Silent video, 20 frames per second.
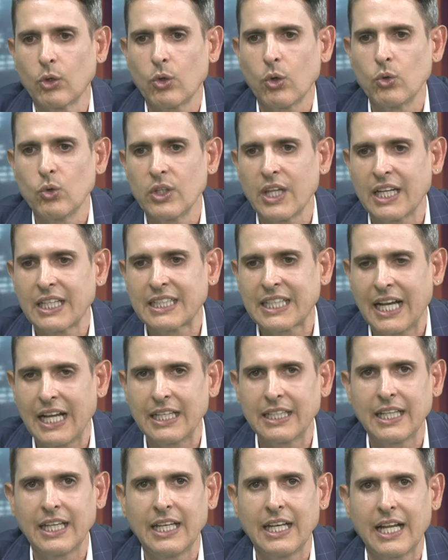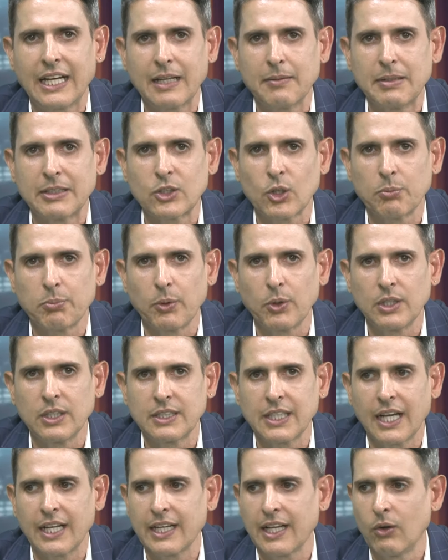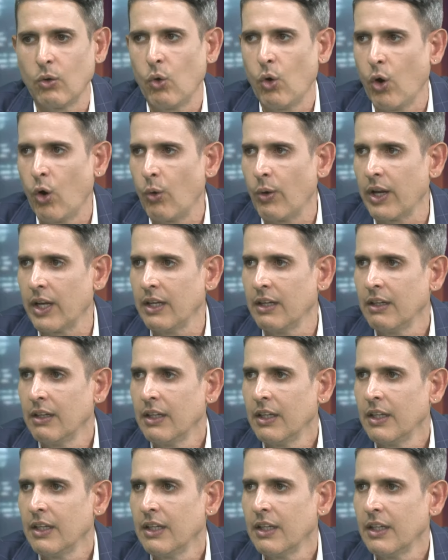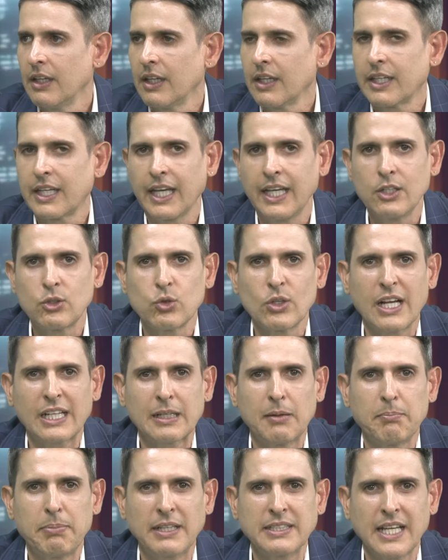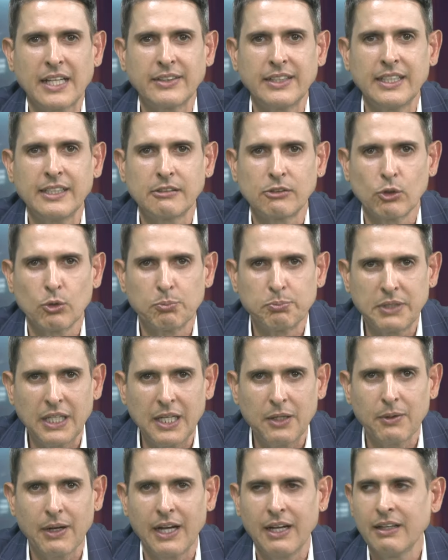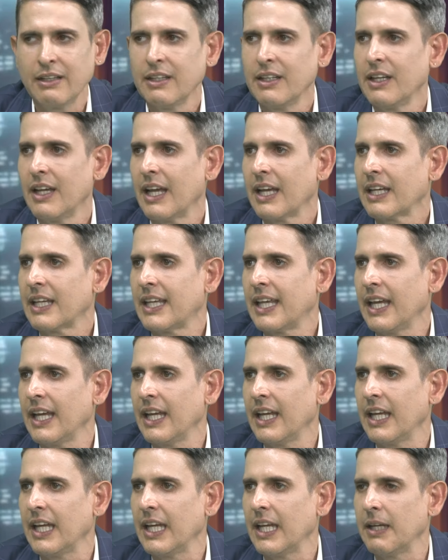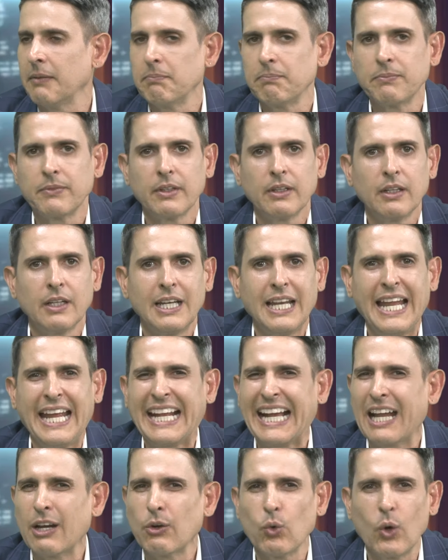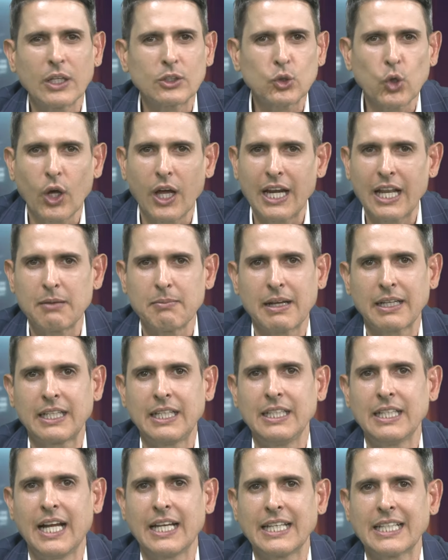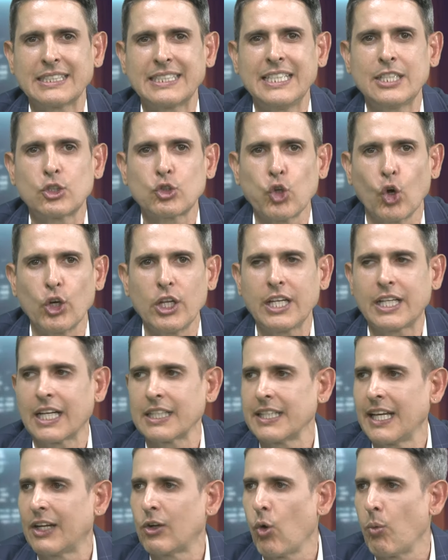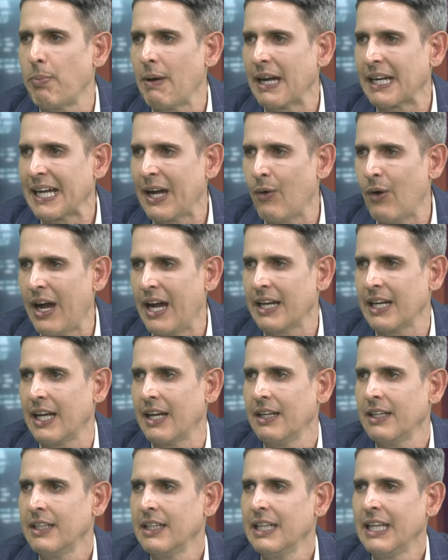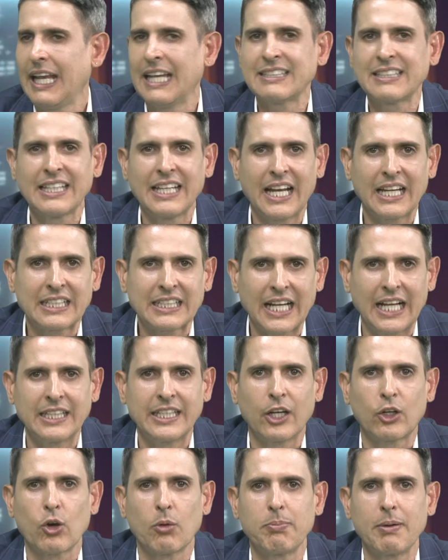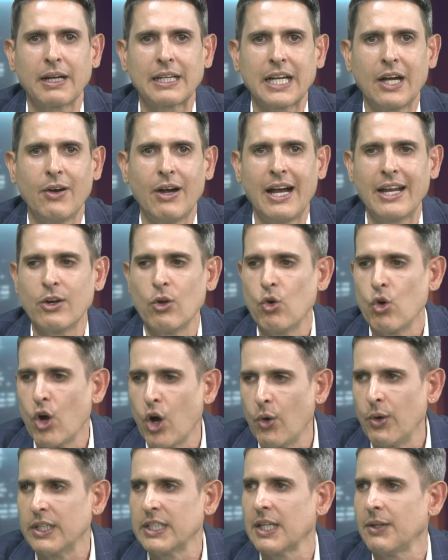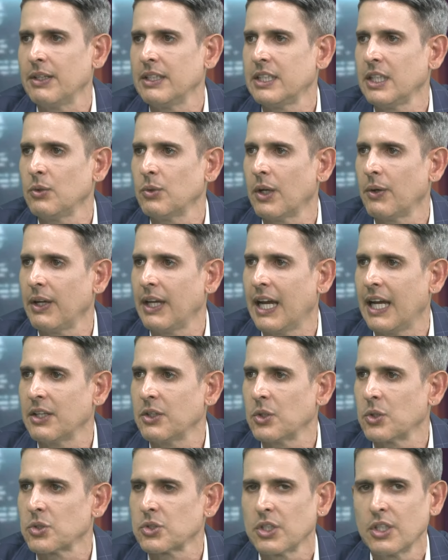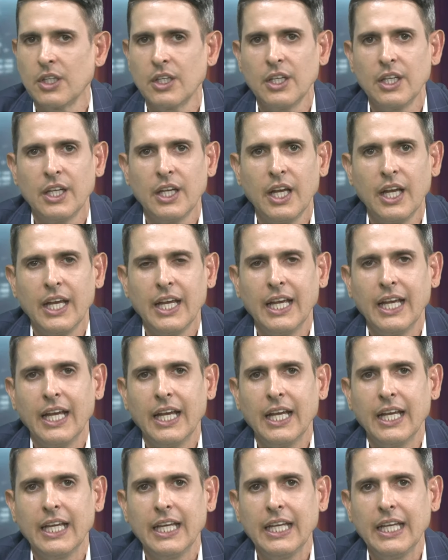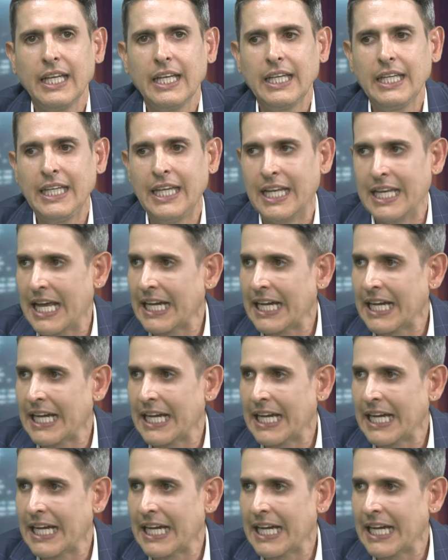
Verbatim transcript: con un alcalde del área metropolitana, un joven que hizo una campaña disruptiva, que le ganó a todas las maquinarias históricas en Copacabana, es el alcalde de Copacabana, un joven de 29 años y es la